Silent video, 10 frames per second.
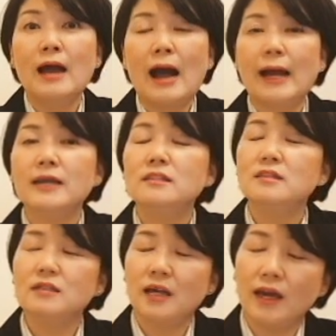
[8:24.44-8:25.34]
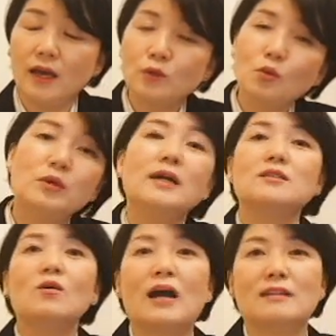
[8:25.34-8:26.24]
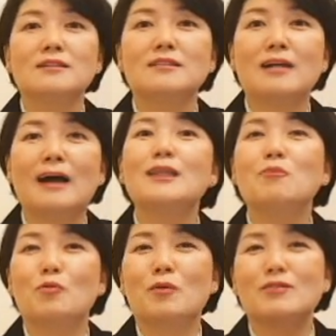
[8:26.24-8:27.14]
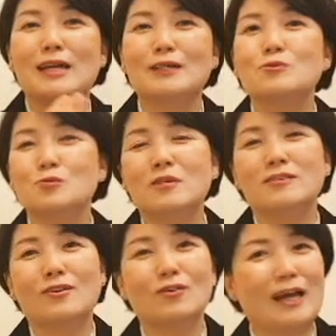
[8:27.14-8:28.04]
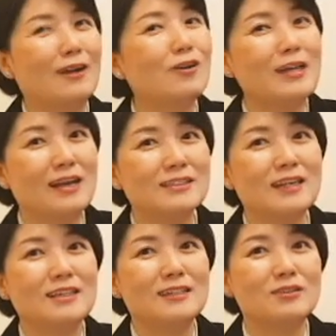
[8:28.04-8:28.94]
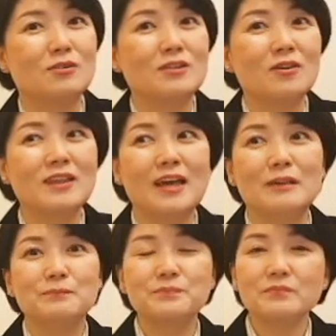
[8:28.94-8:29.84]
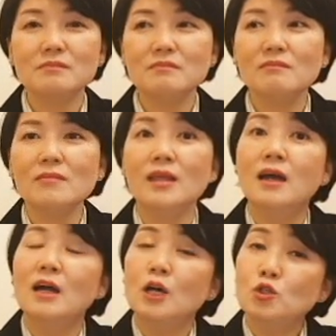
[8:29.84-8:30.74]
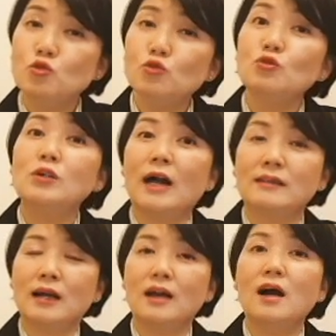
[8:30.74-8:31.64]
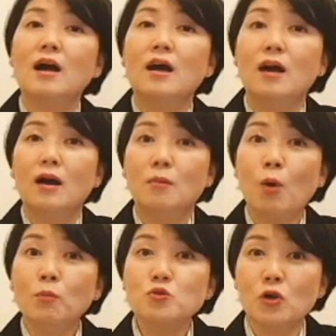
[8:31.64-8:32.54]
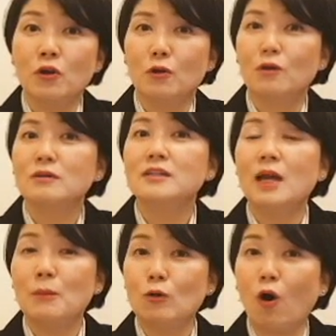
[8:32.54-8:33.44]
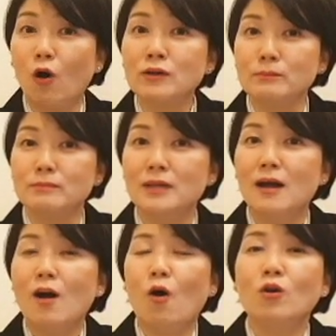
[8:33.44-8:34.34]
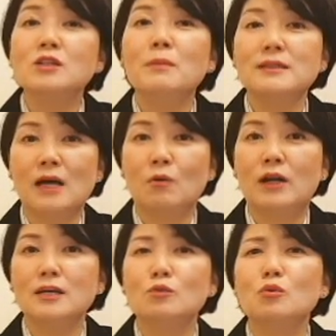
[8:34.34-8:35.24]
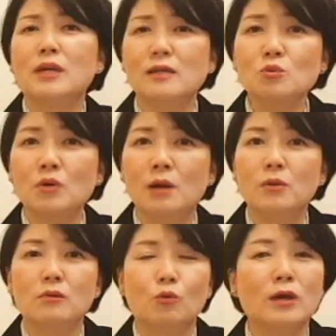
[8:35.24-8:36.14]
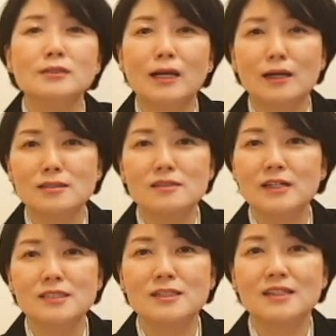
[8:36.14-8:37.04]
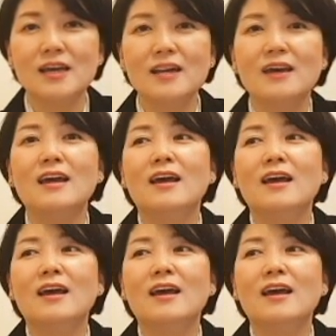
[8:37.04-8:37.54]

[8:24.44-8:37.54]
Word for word: 아이들은 계속해서 가는, 가다 보면 자기 조절 능력 당연히 안 생기죠. 그런데 쭉 가다가 멈춰요. 그야말로 얼음. 얼음의 상황이 또 계속 가면 굉장한 스트레스인데